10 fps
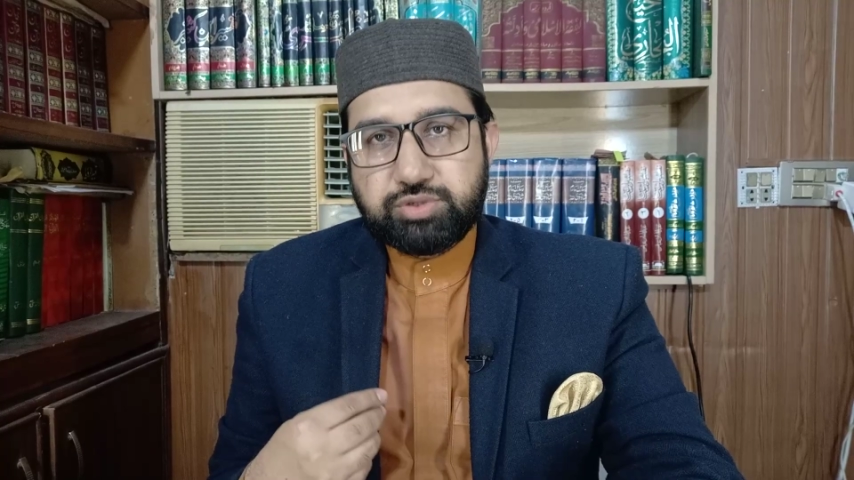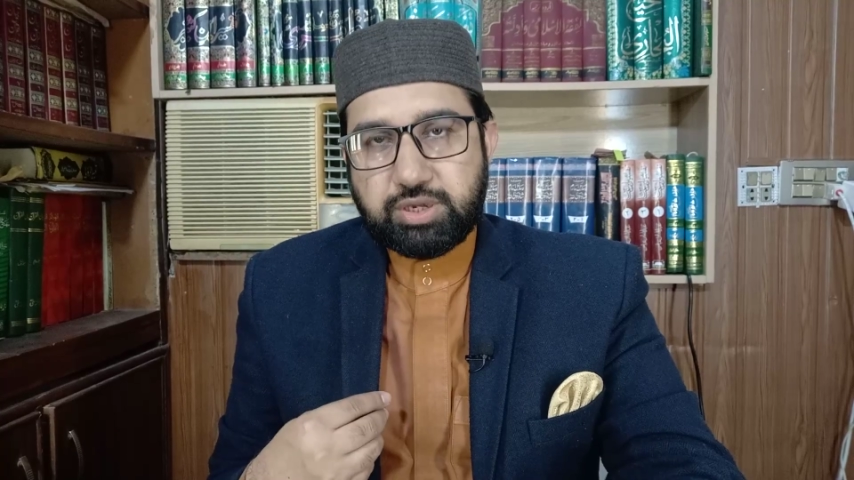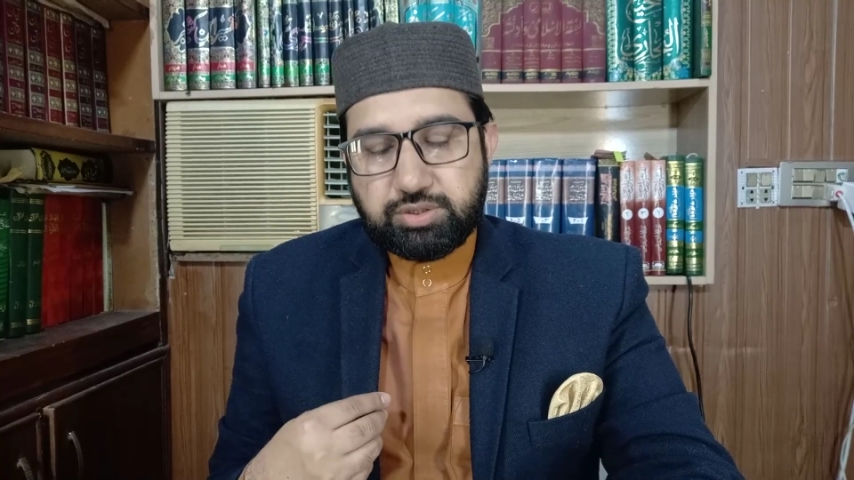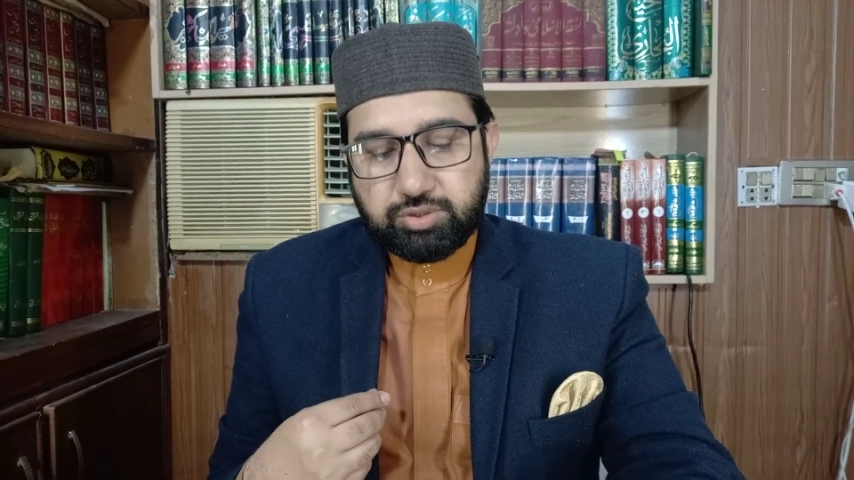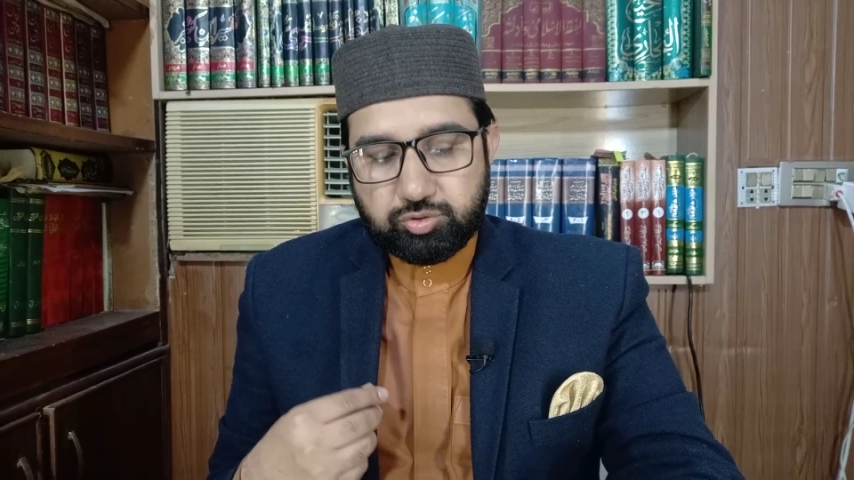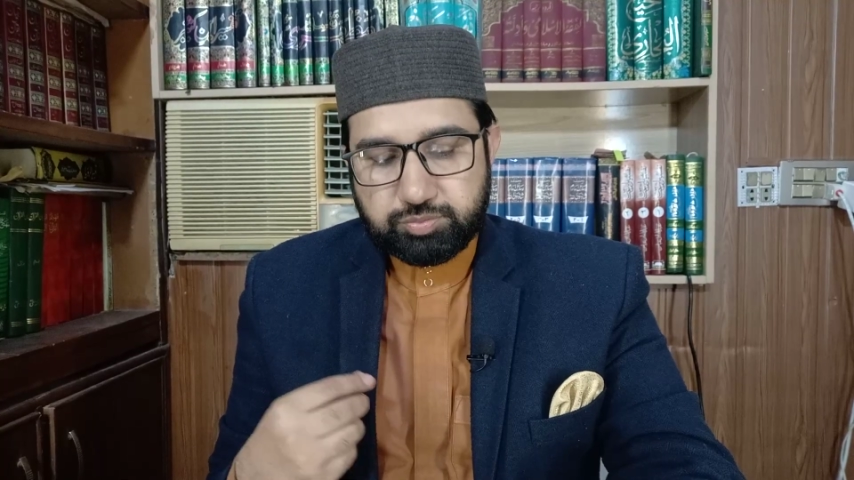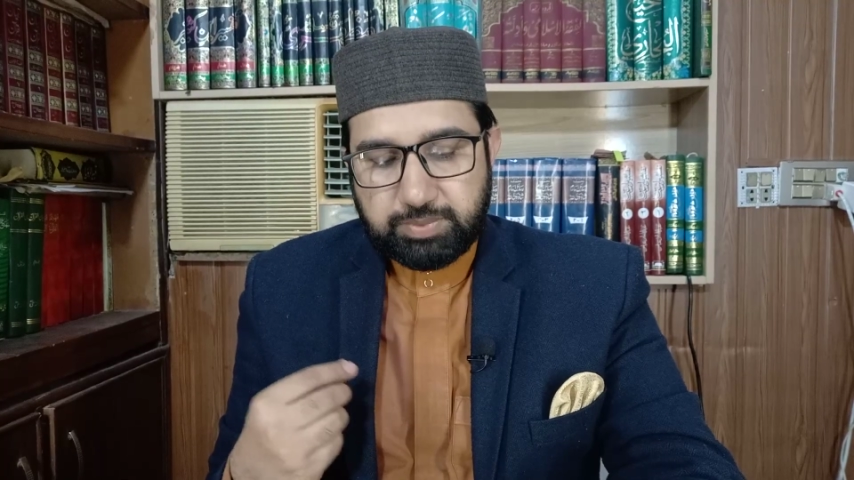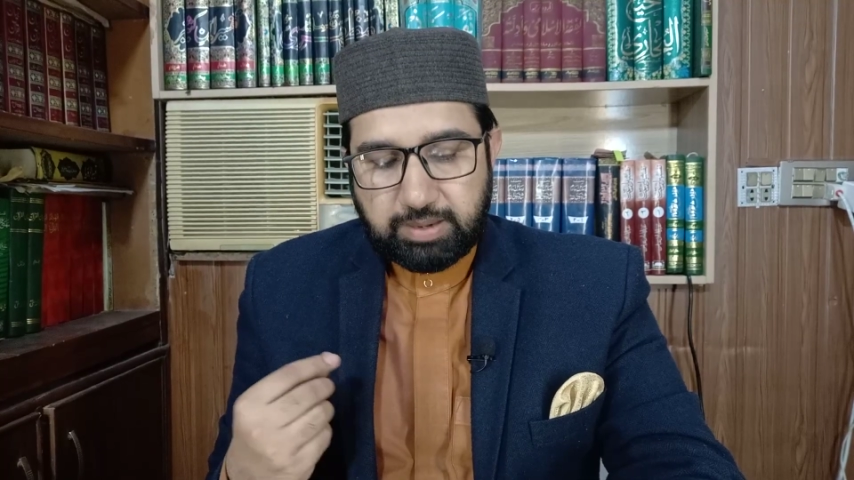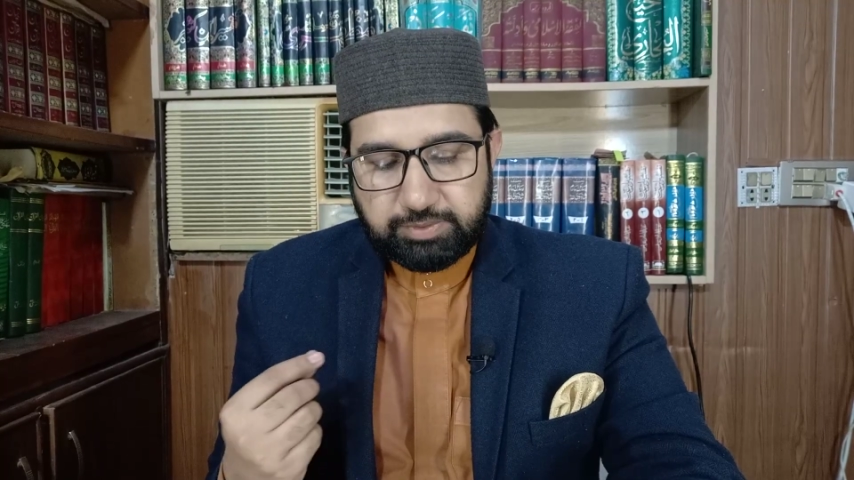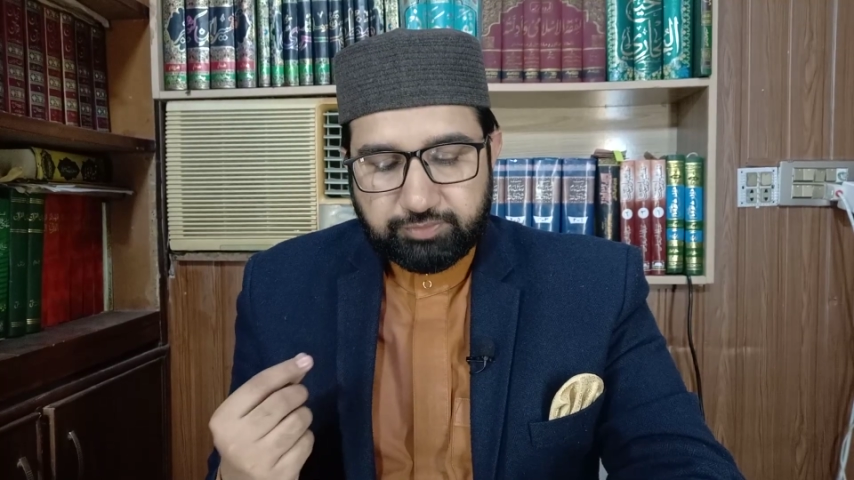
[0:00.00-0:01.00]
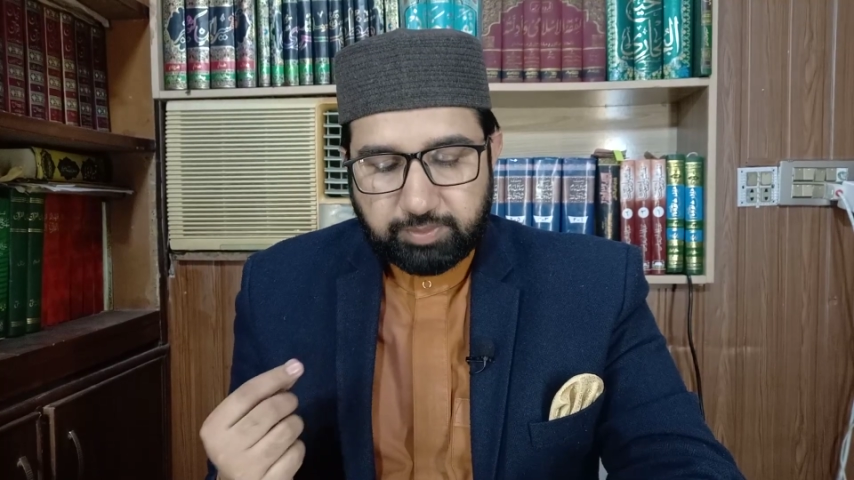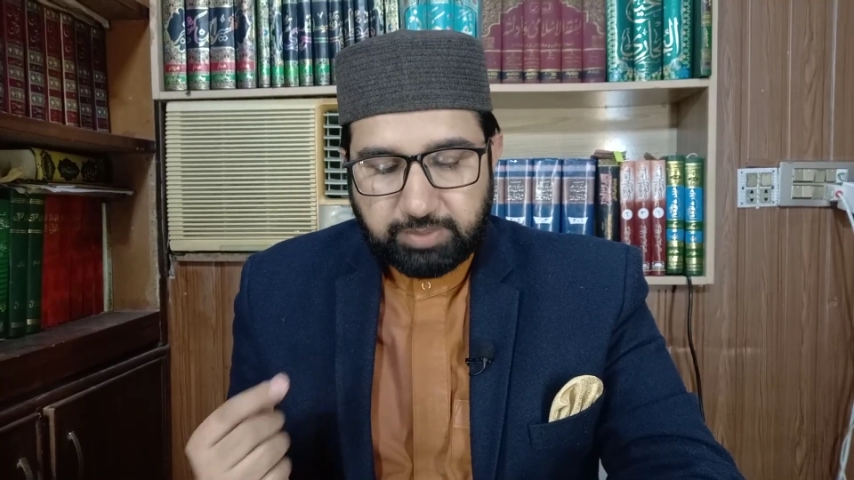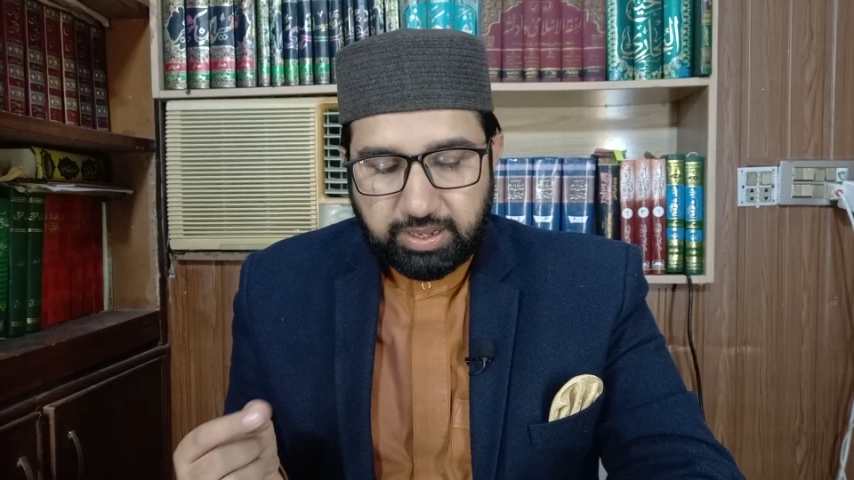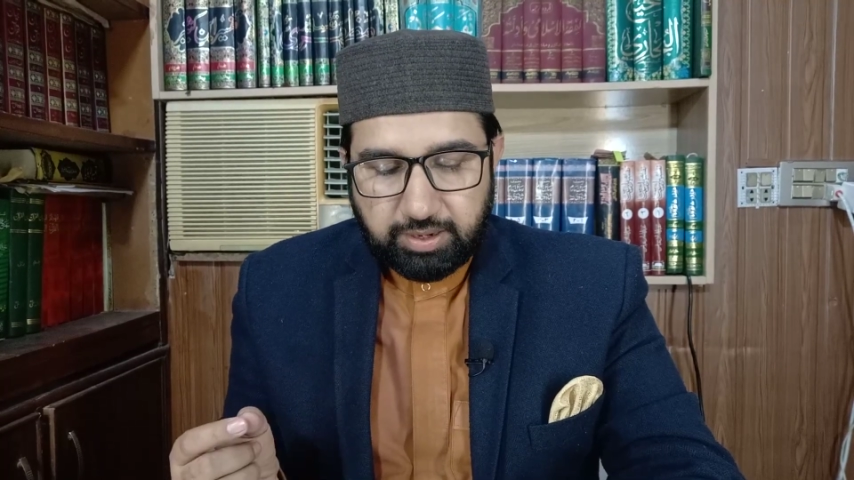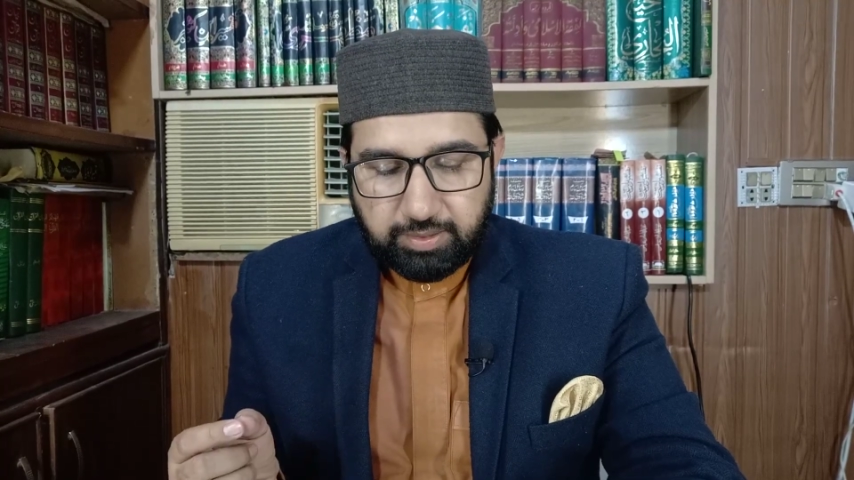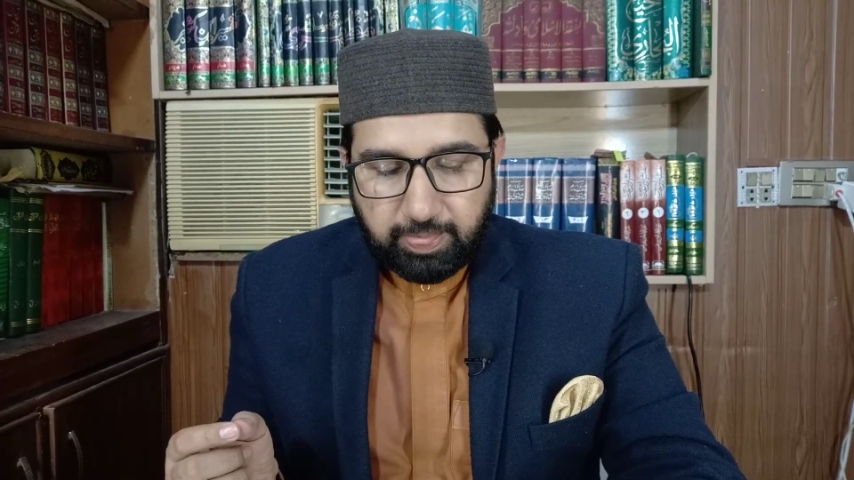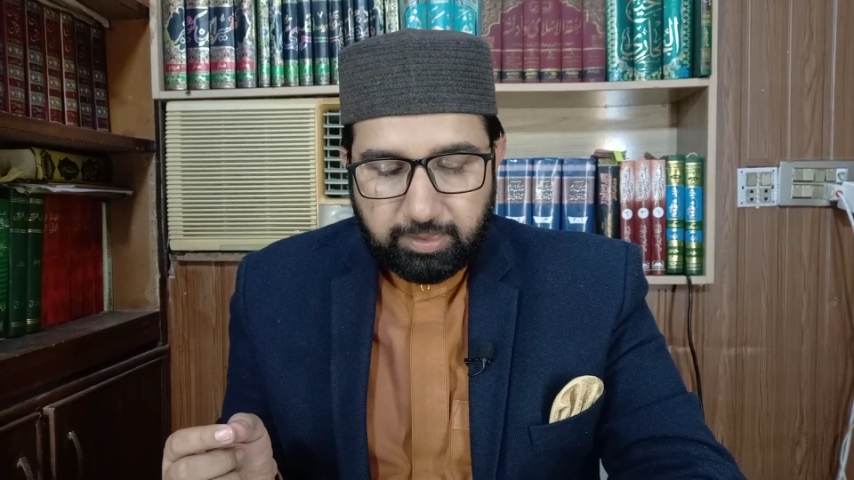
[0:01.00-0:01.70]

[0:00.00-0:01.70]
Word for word: जाएं उसमें आपने फरमाया